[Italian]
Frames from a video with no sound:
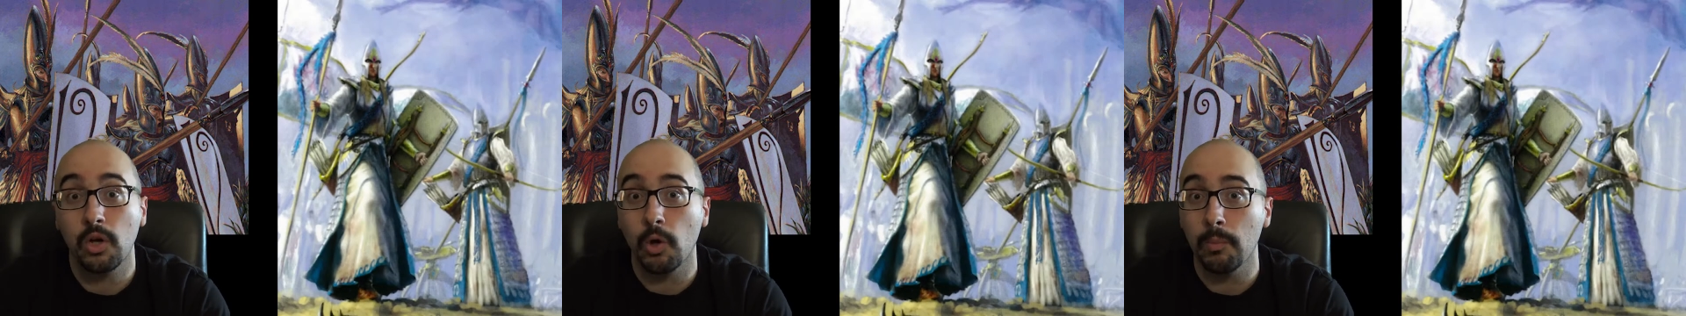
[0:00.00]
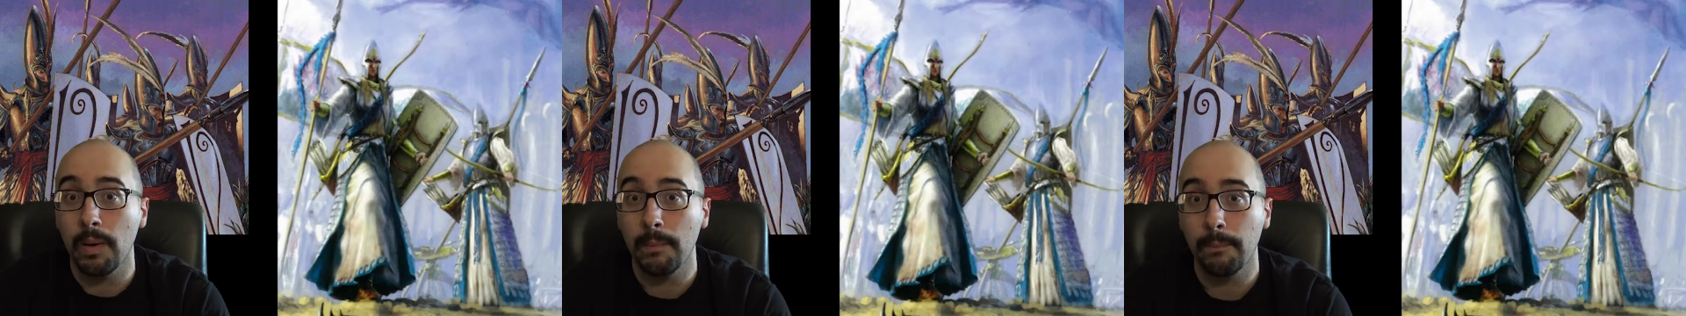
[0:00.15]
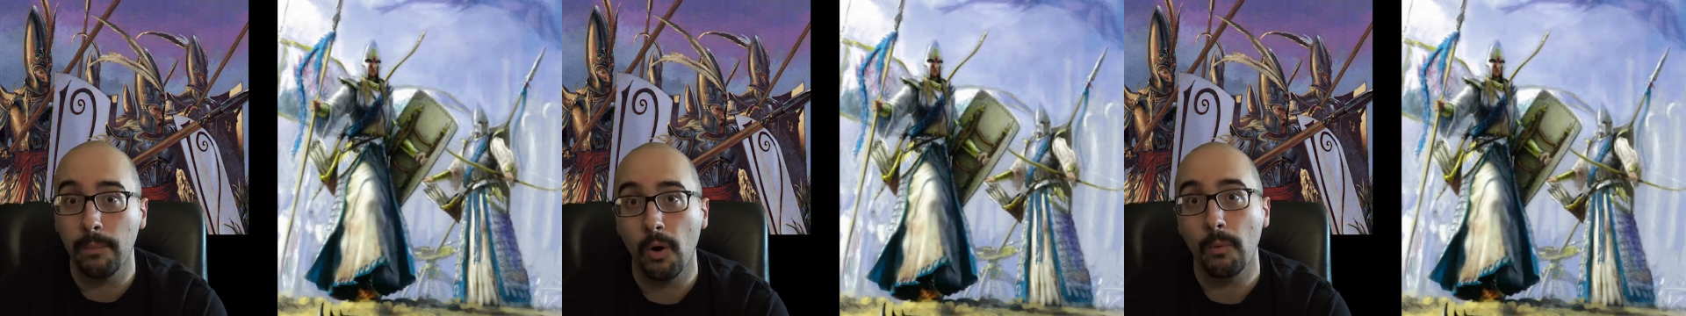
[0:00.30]

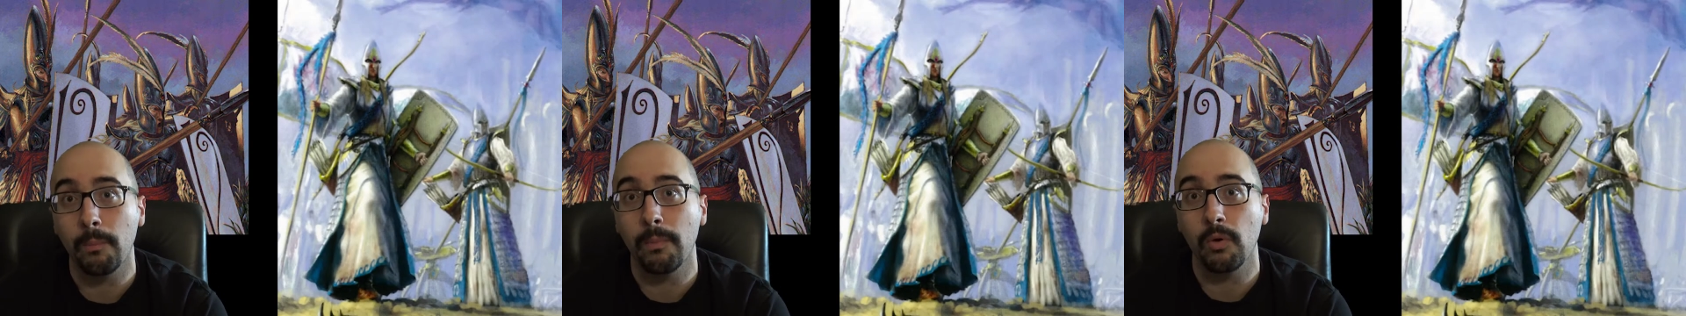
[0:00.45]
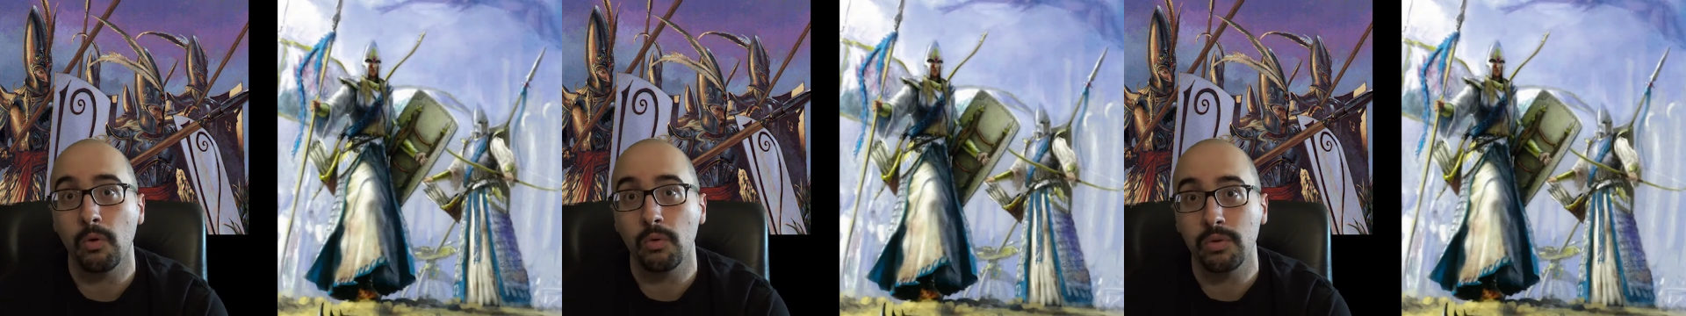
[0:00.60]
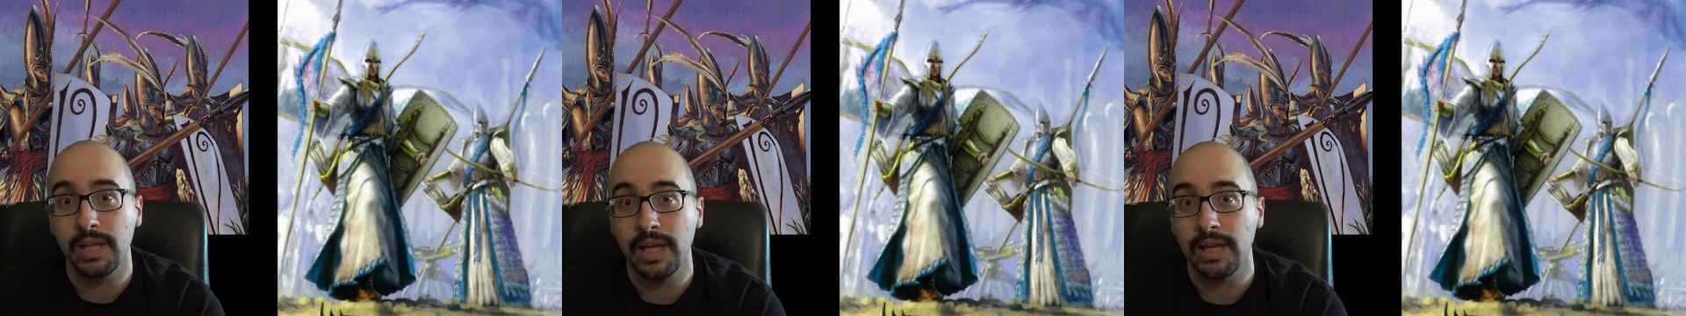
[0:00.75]
come
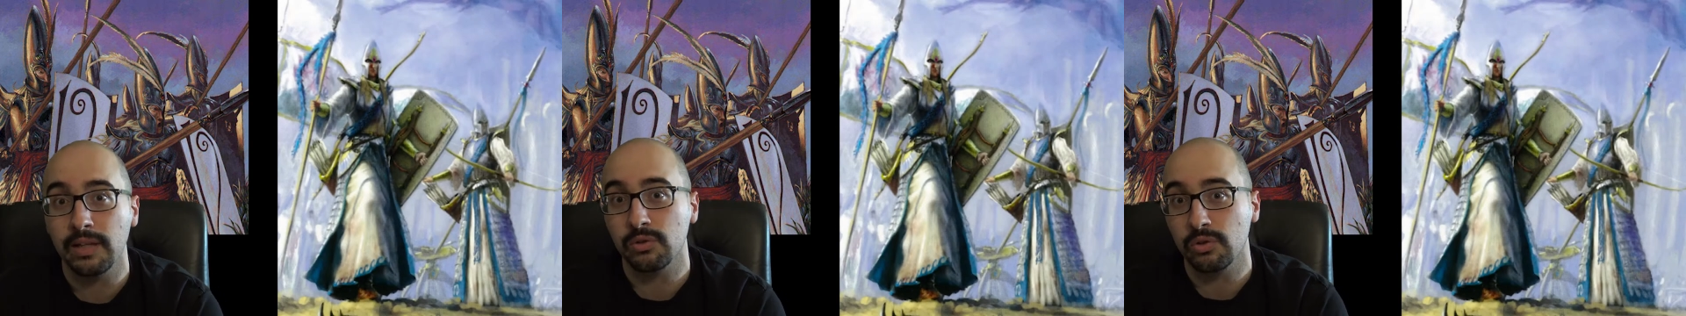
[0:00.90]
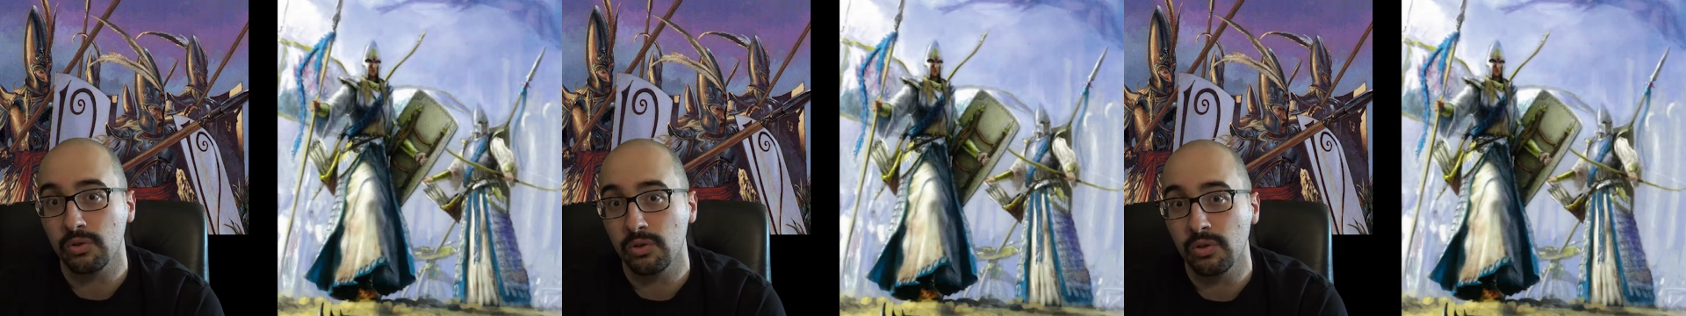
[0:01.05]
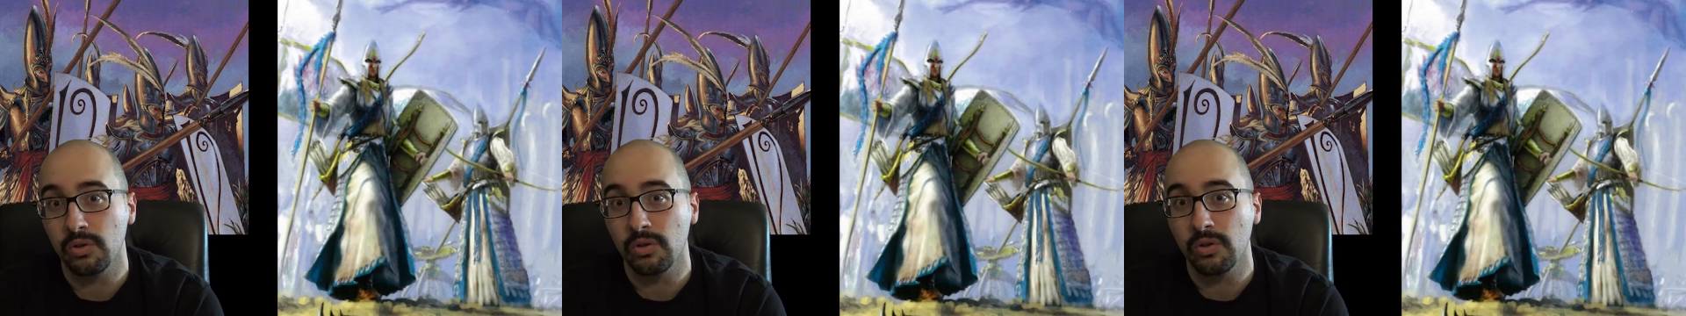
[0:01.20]
popolo
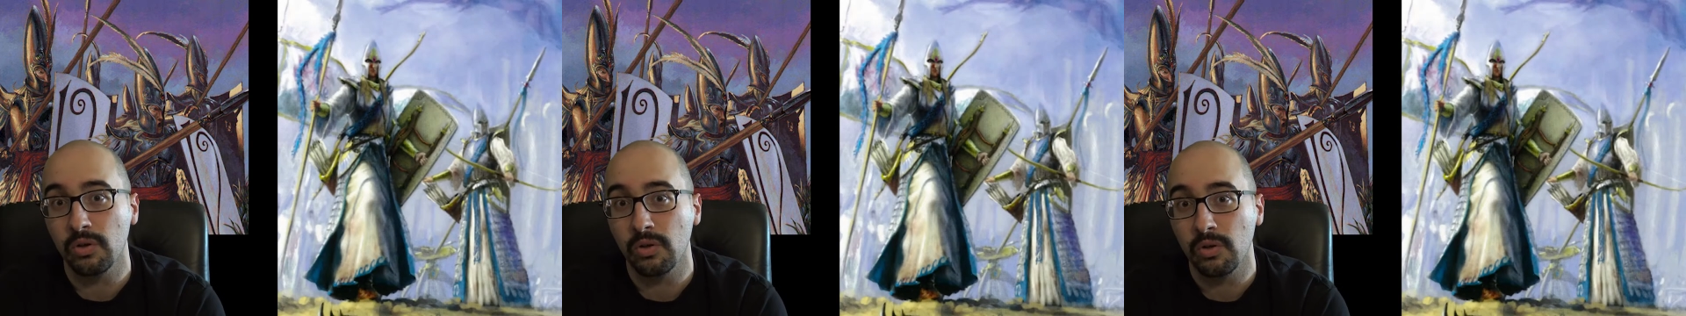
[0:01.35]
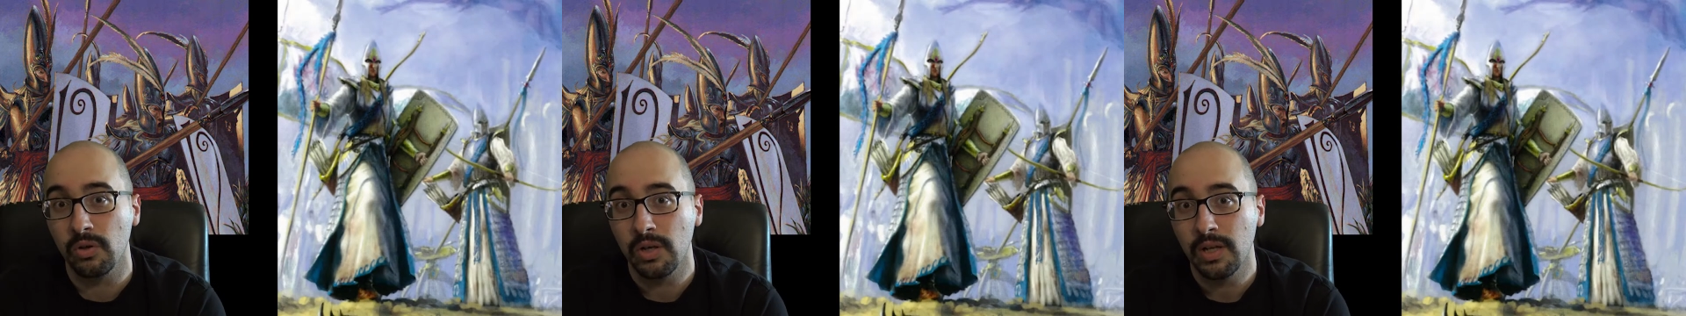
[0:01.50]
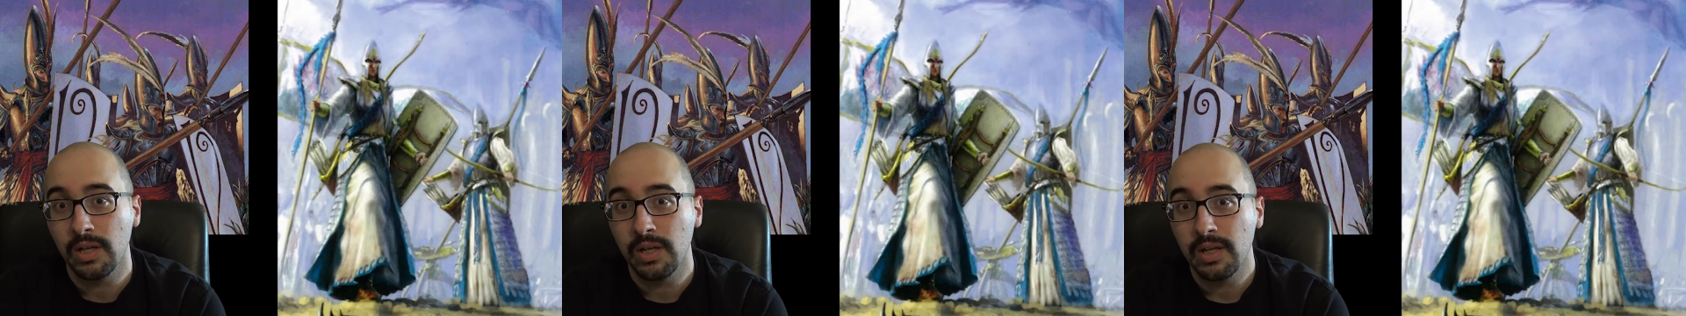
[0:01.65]

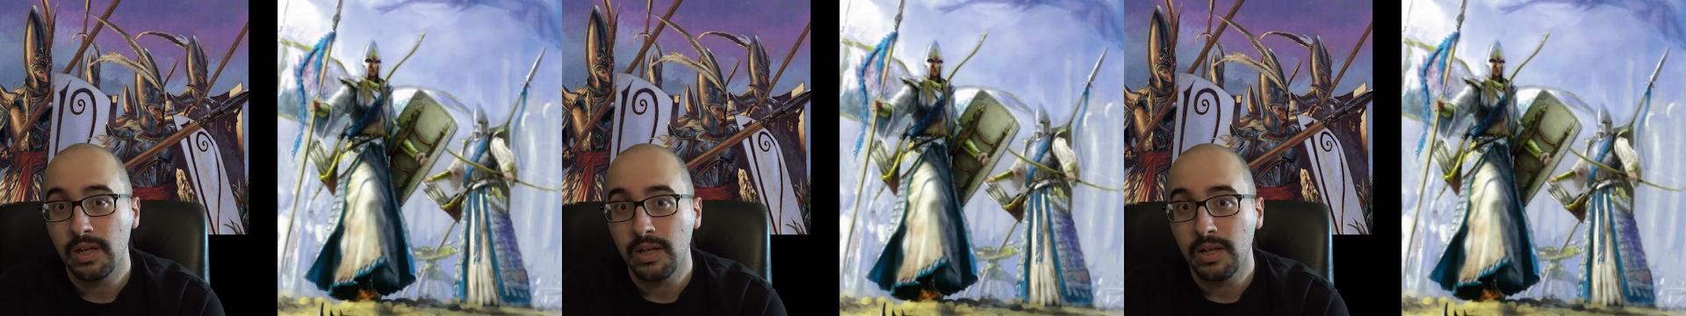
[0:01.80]
dietro,